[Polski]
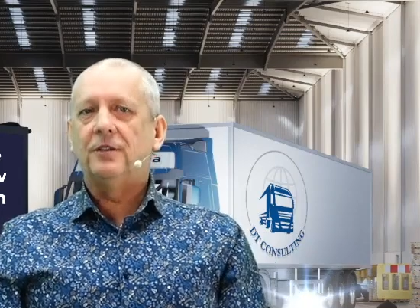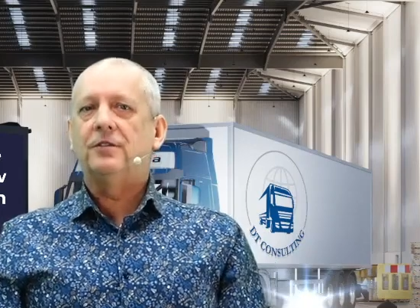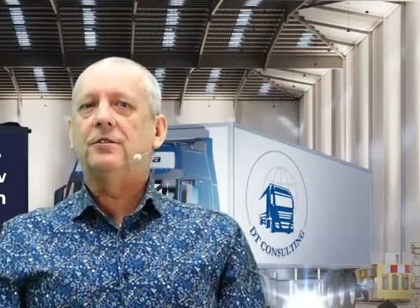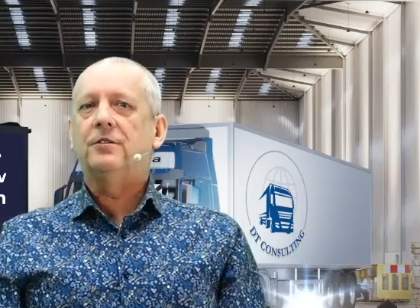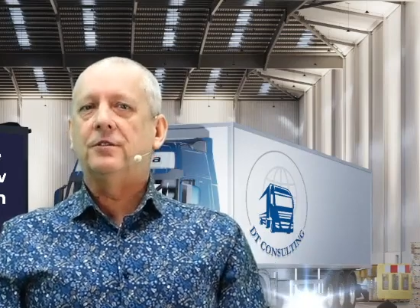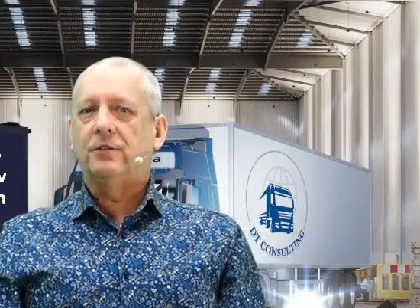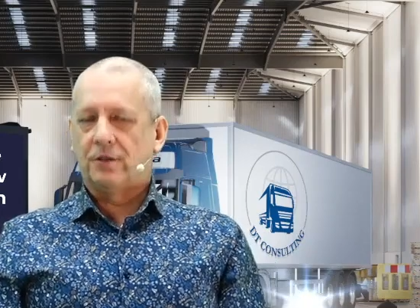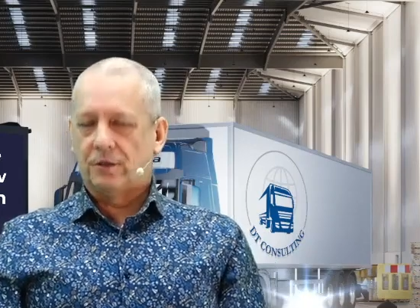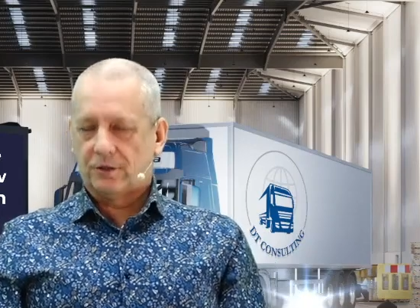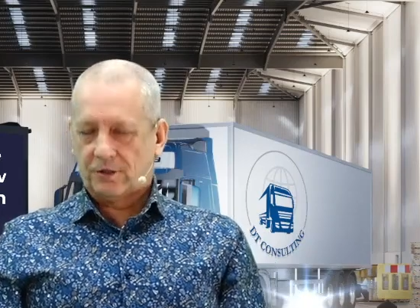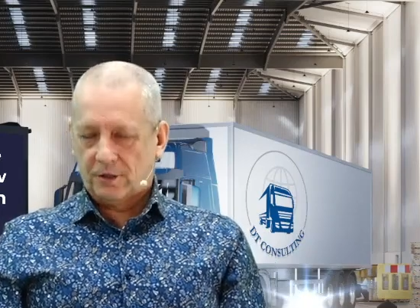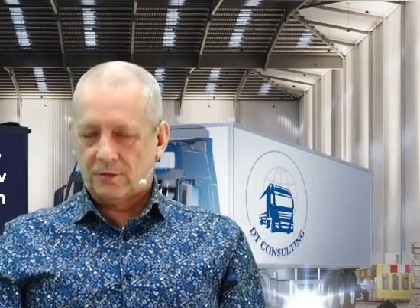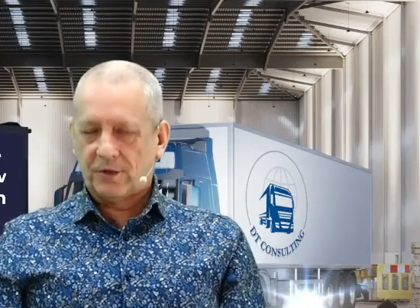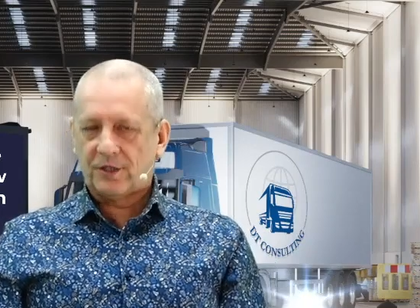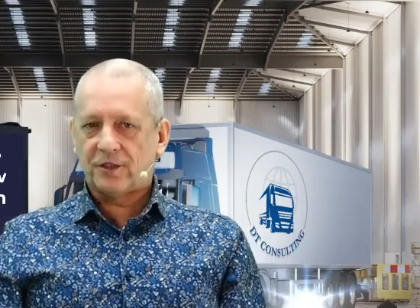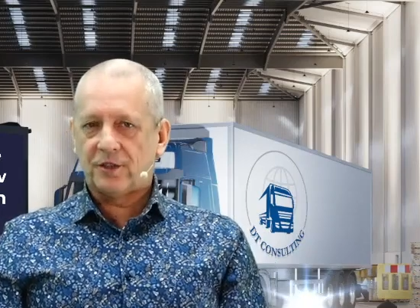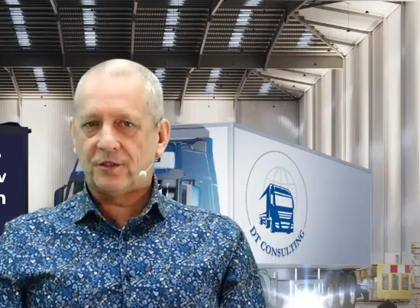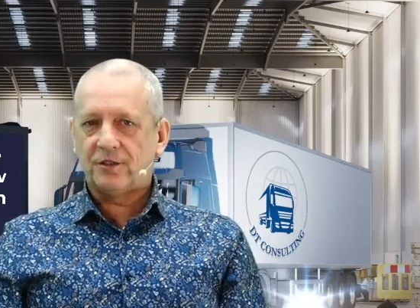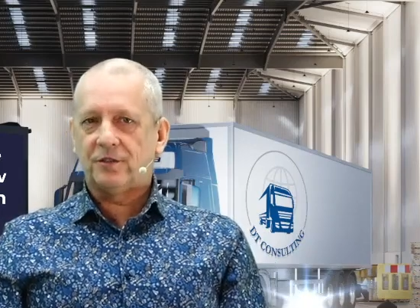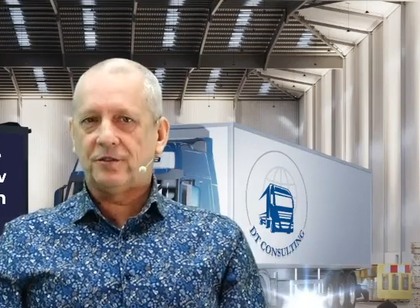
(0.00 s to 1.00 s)
to to ma
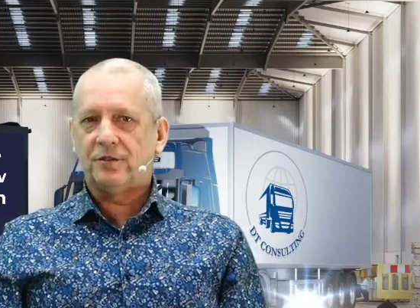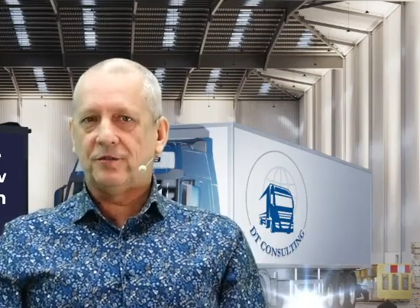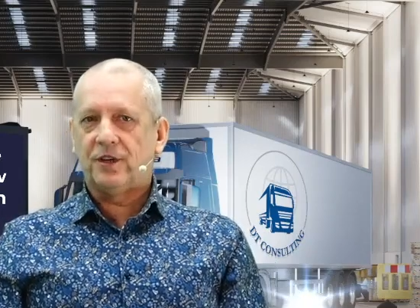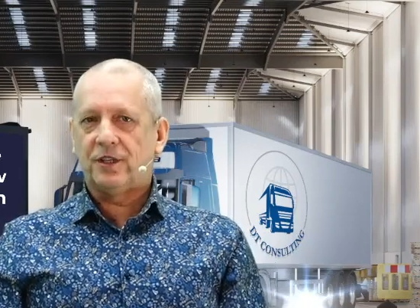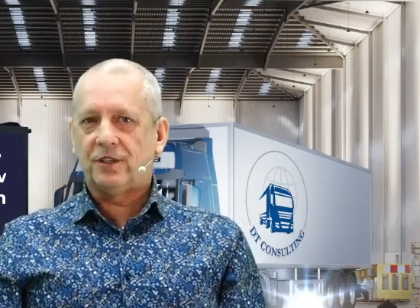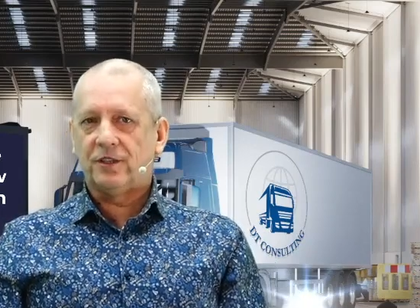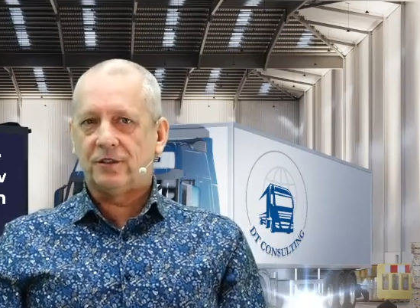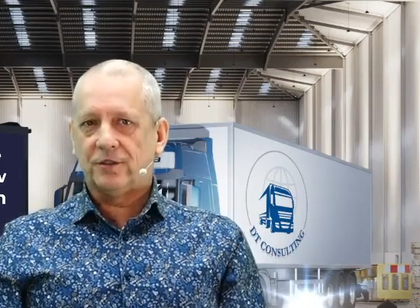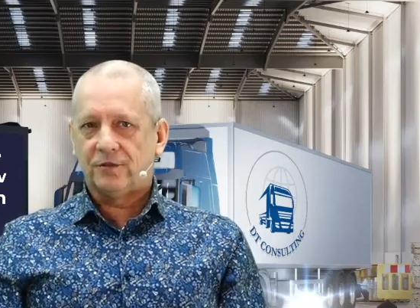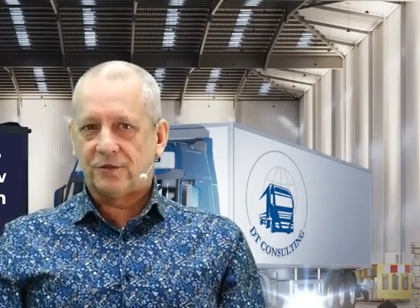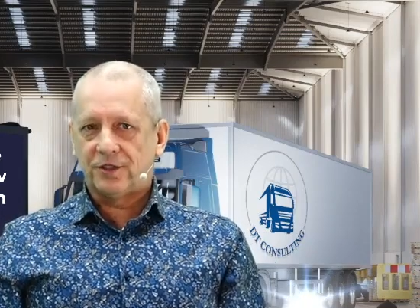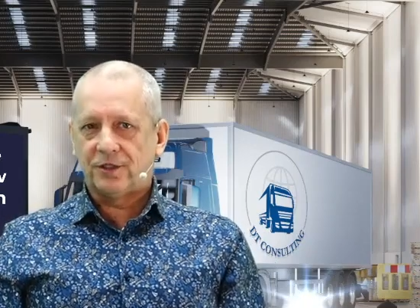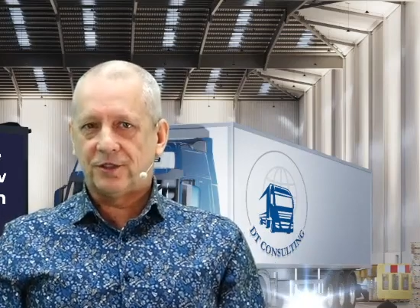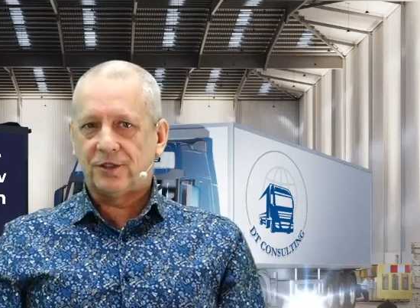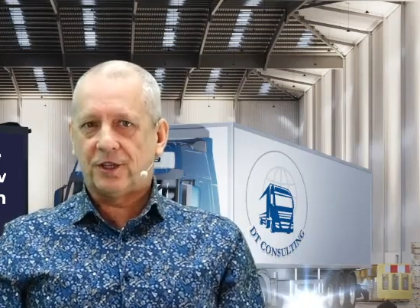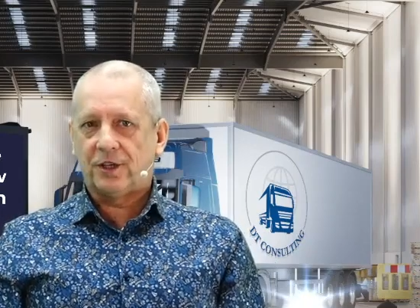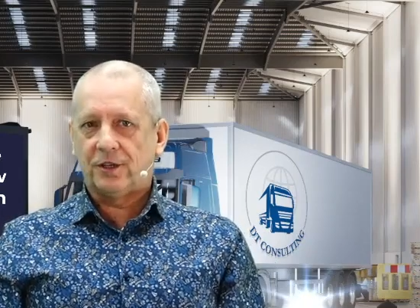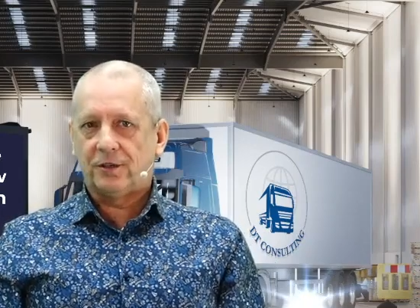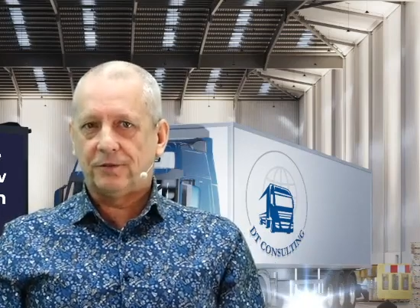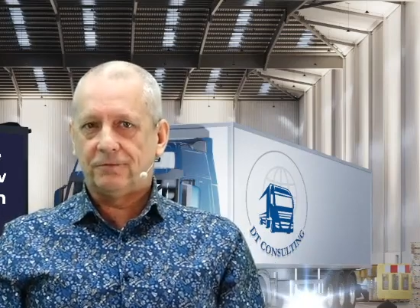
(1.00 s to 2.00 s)
zastosowanie do
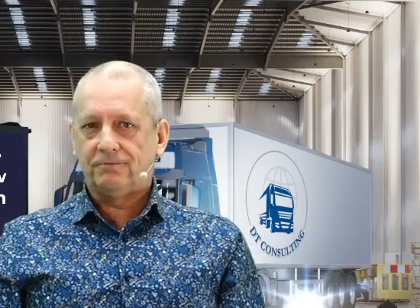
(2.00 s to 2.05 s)
wszystkich.